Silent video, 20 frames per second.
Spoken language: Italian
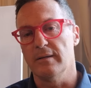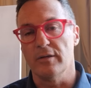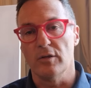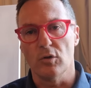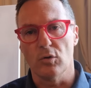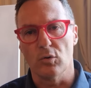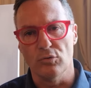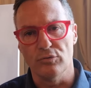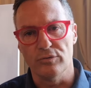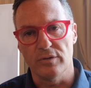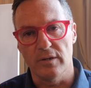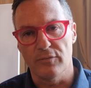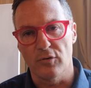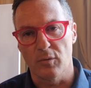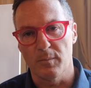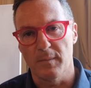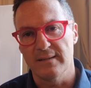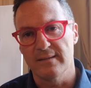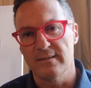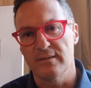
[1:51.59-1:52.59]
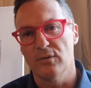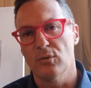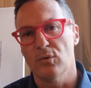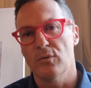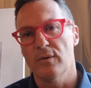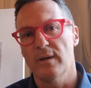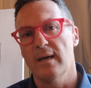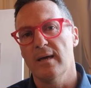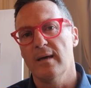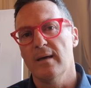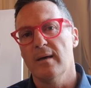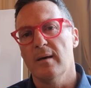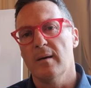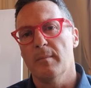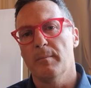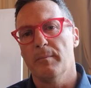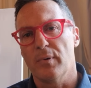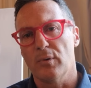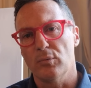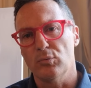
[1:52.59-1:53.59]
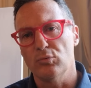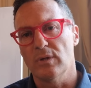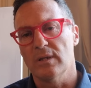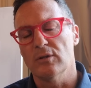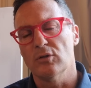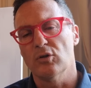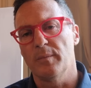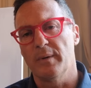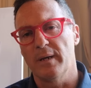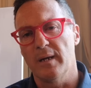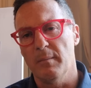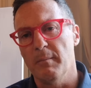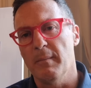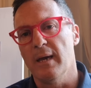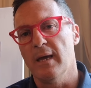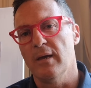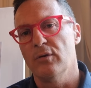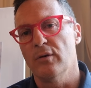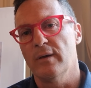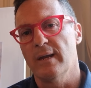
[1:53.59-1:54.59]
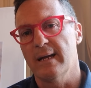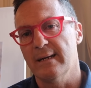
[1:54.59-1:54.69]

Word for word: degli incontri di formazione, però tutto è andato per il meglio.